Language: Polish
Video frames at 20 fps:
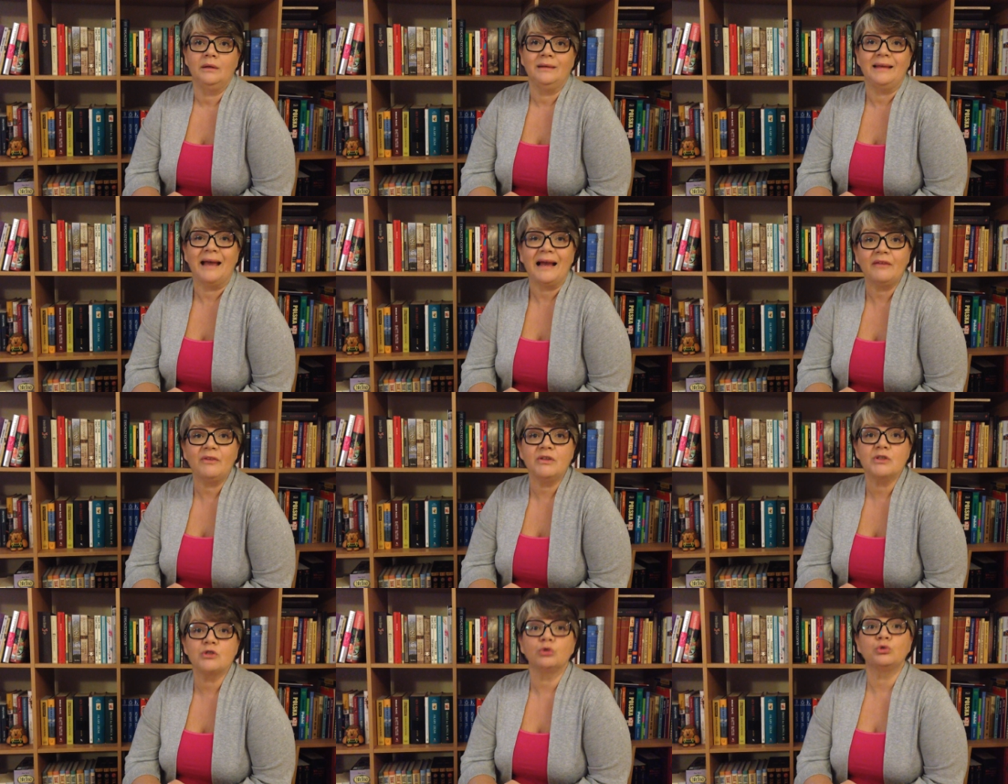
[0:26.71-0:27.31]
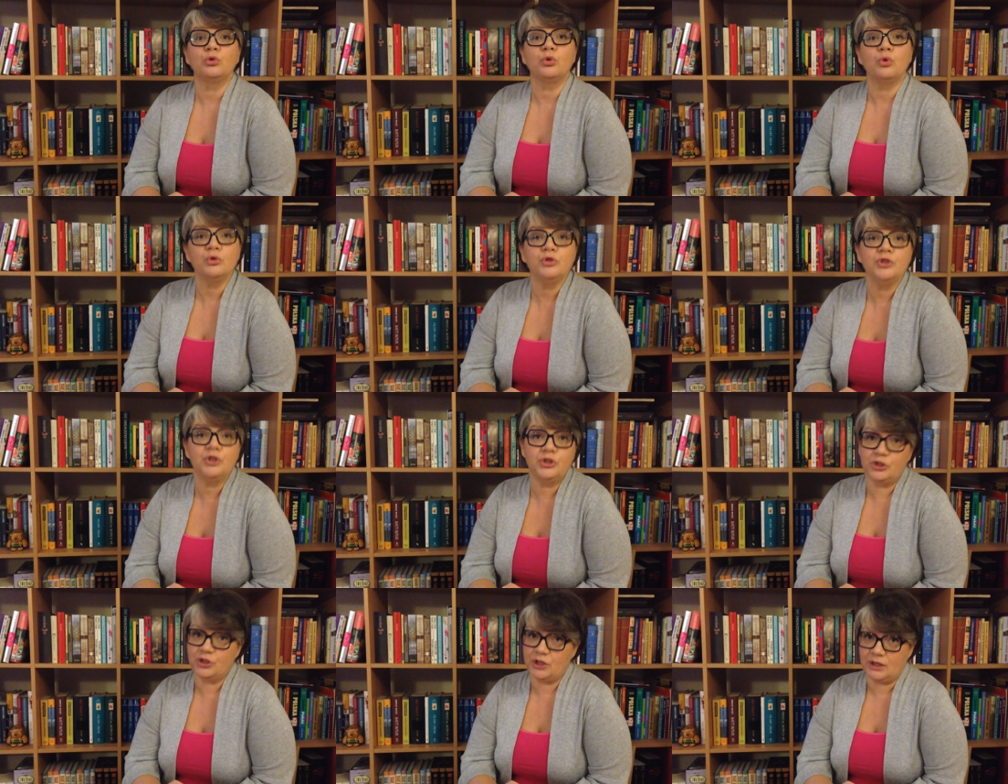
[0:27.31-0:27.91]
jak więc
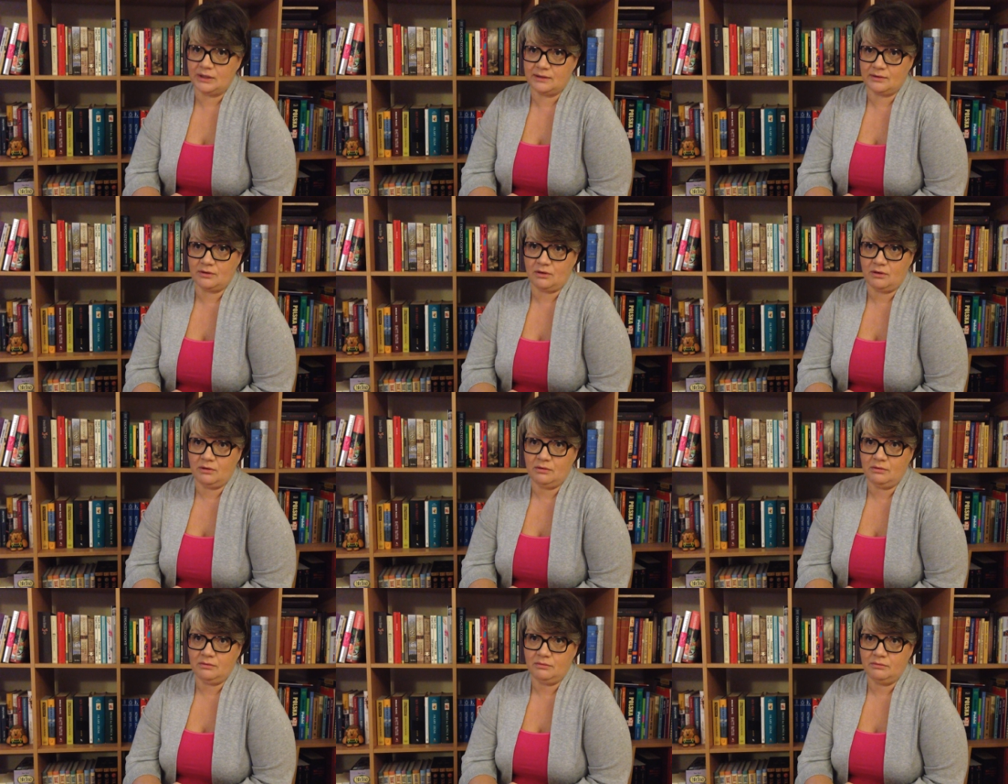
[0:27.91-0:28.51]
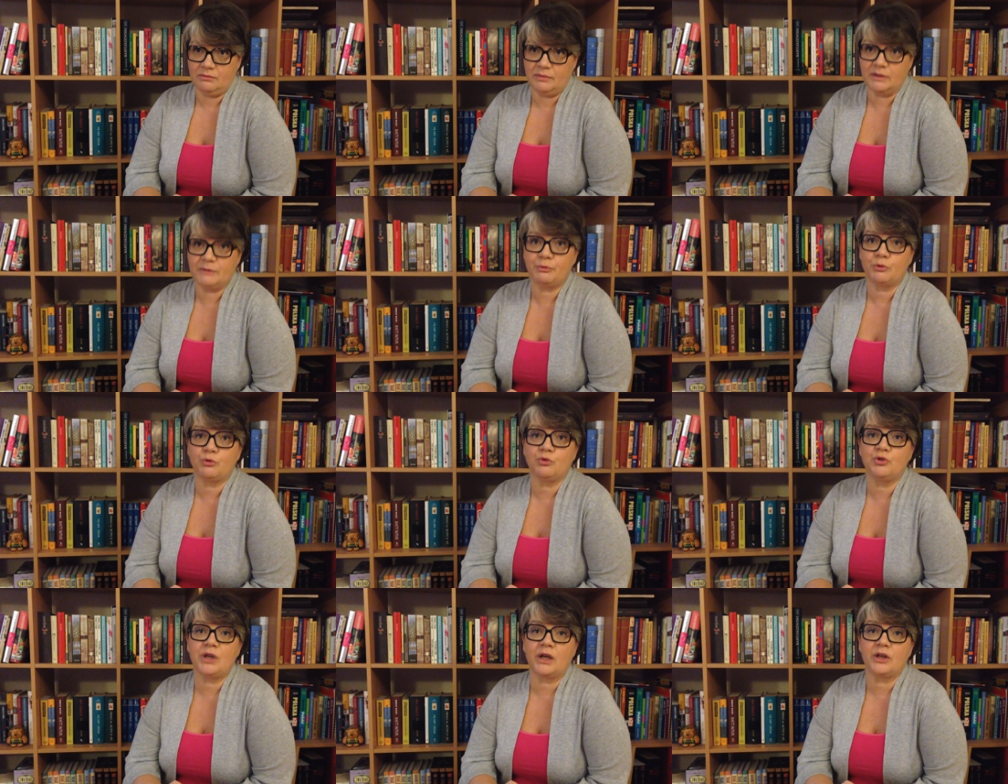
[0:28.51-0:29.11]
odchudzić dziecko bez
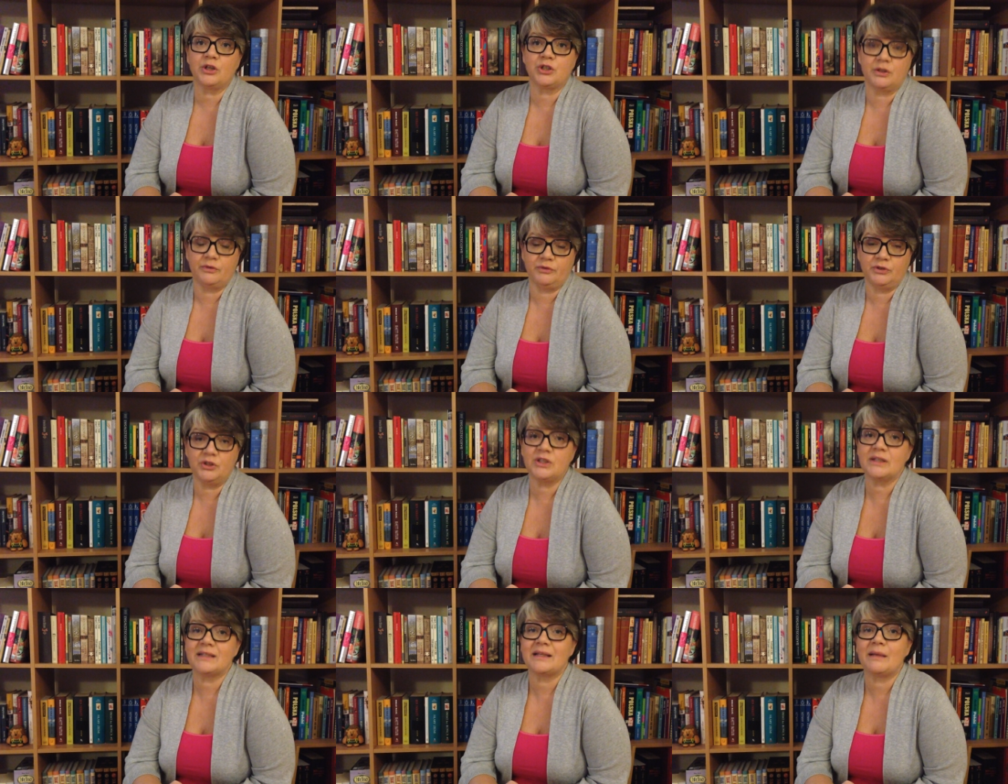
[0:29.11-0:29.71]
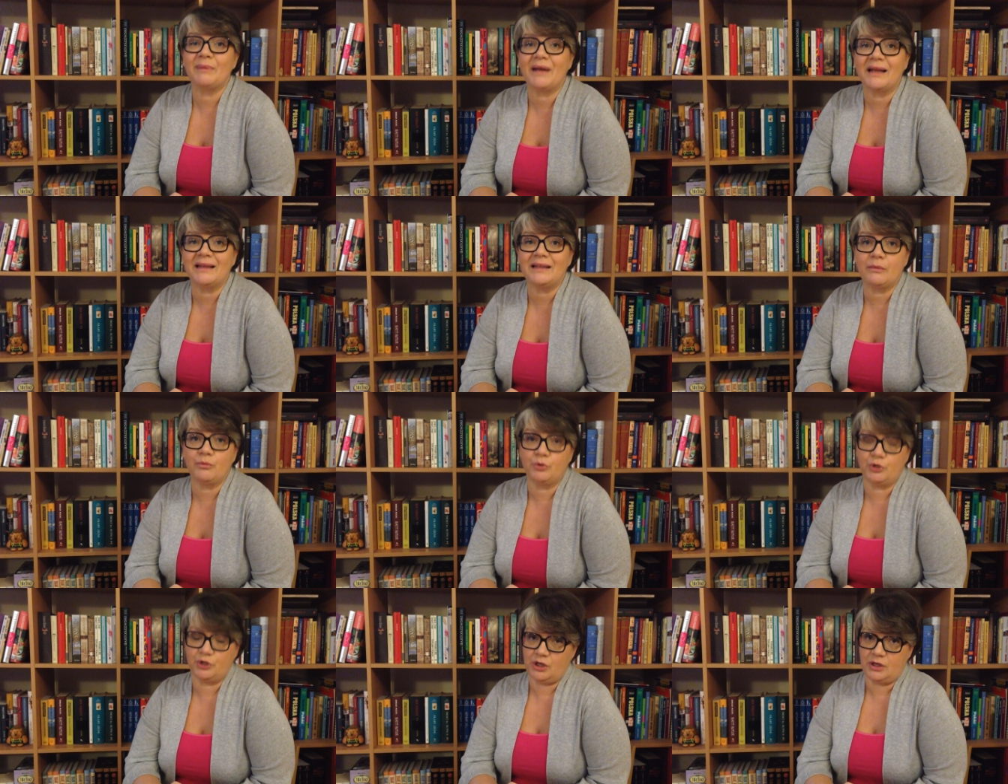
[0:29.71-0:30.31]
poczucia krzywdy, że
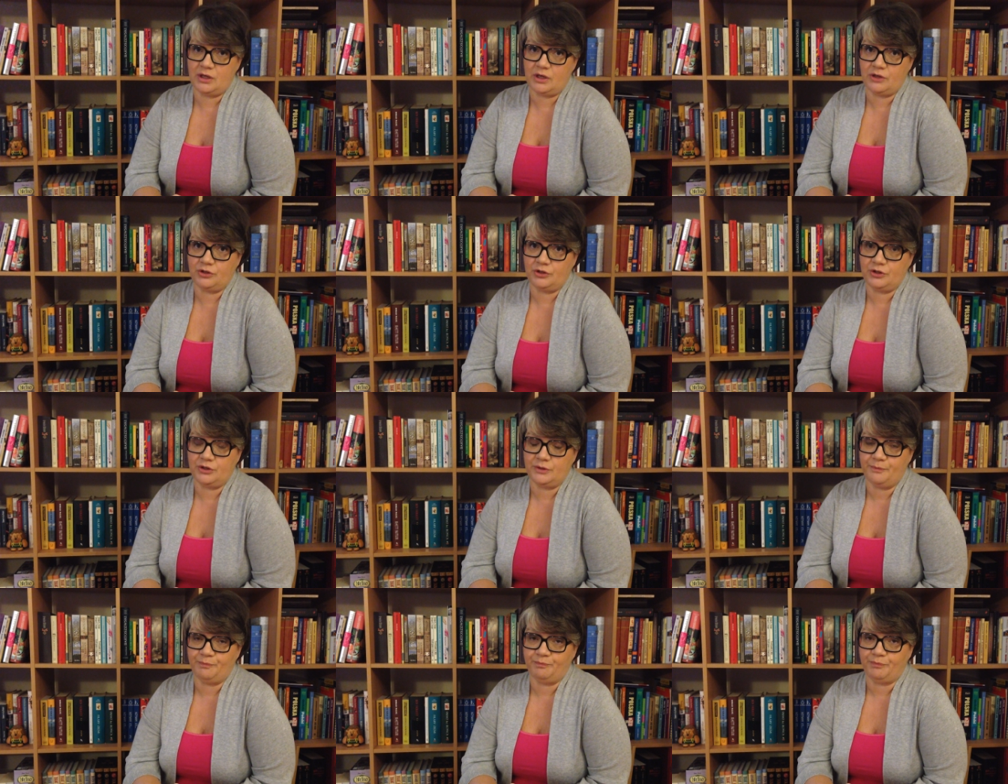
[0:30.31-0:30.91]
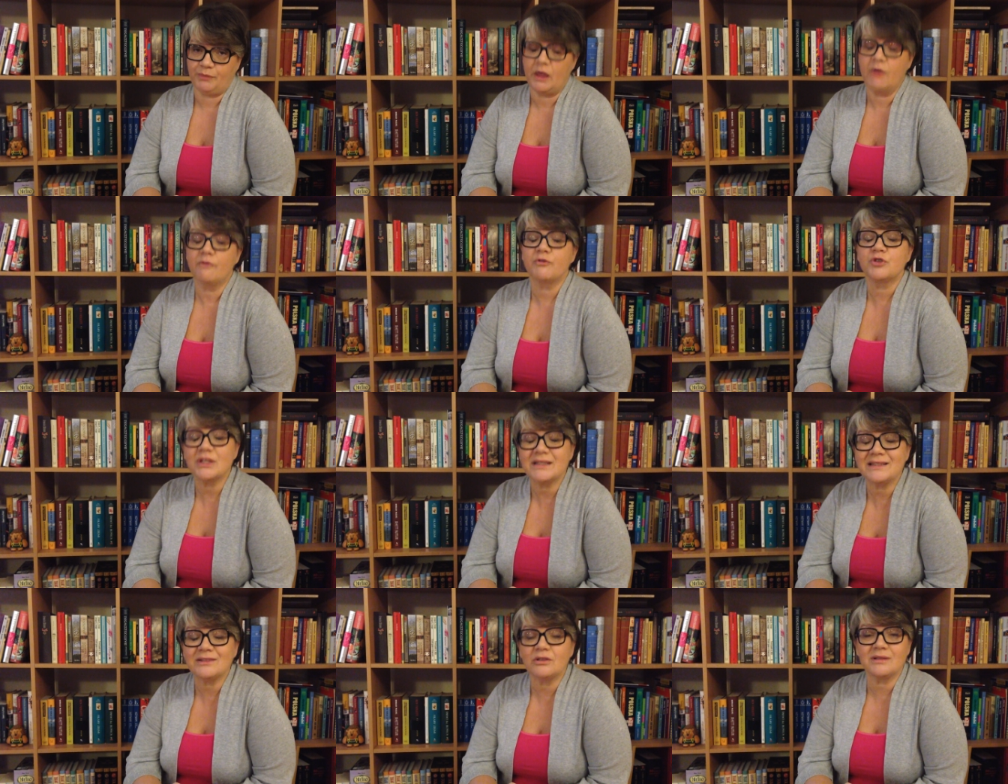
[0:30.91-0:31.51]
zabrania mu się jeść?
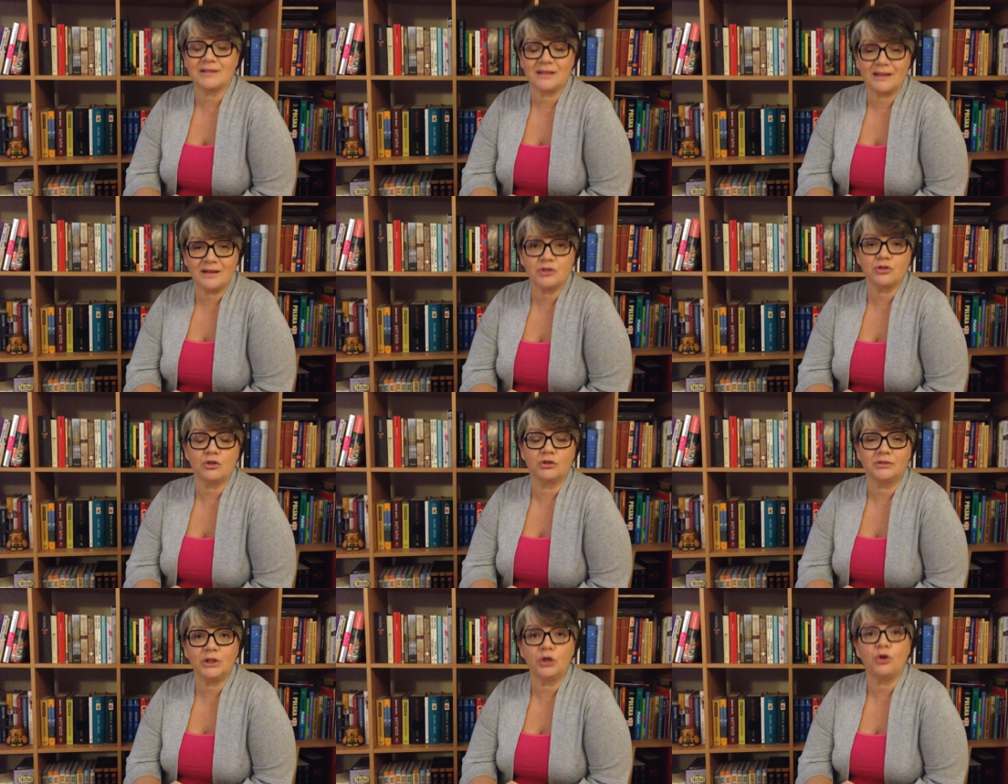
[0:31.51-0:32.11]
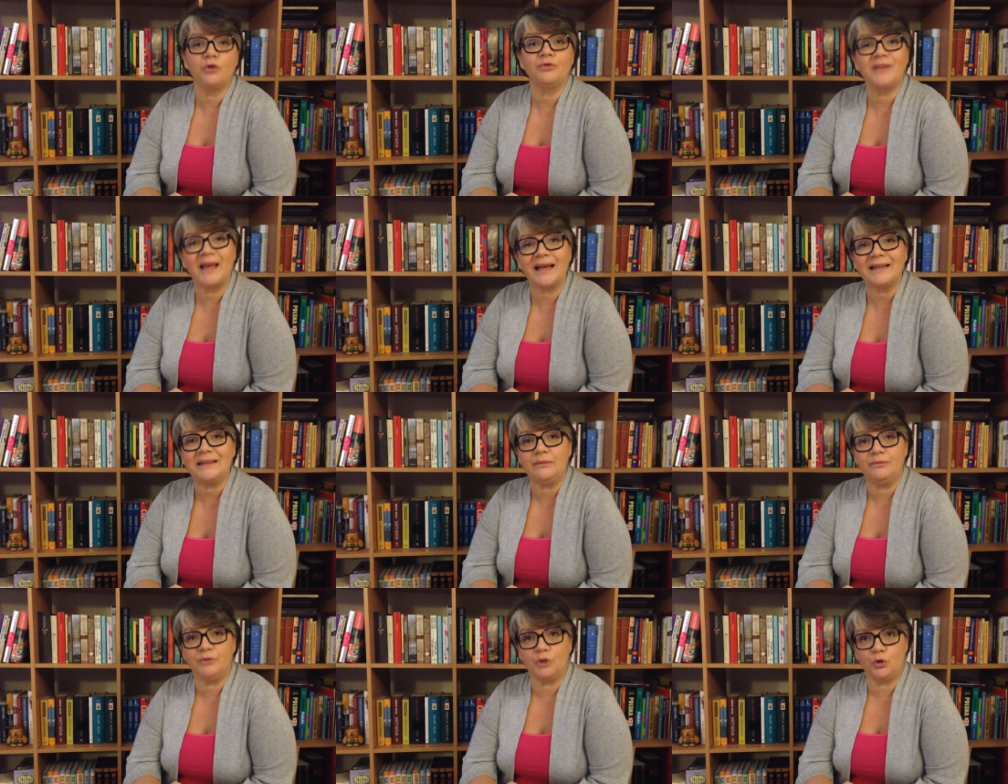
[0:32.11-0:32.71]
Wszystko zależy od tego, w
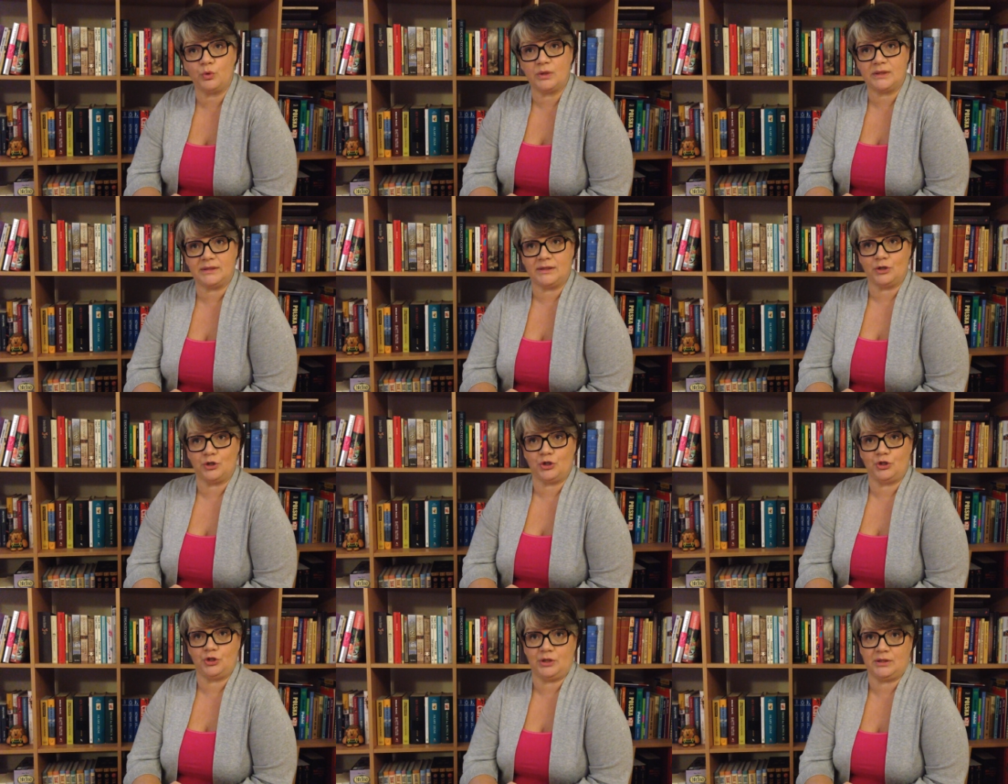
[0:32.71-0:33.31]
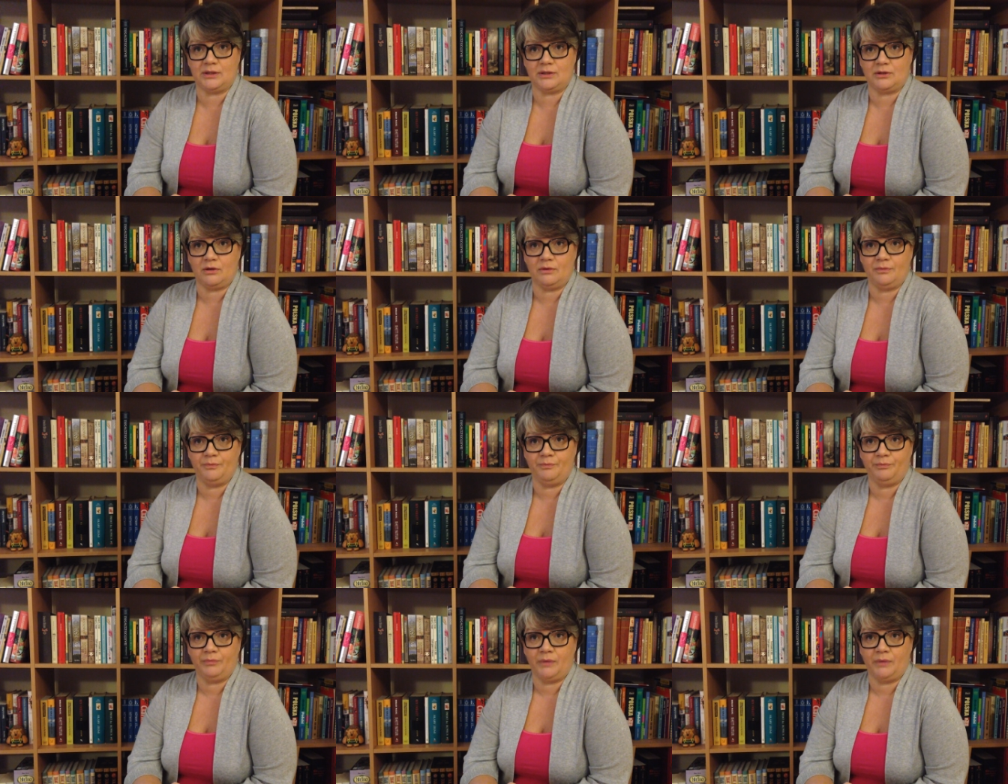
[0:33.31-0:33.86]
jakim wieku jest nasze dziecko.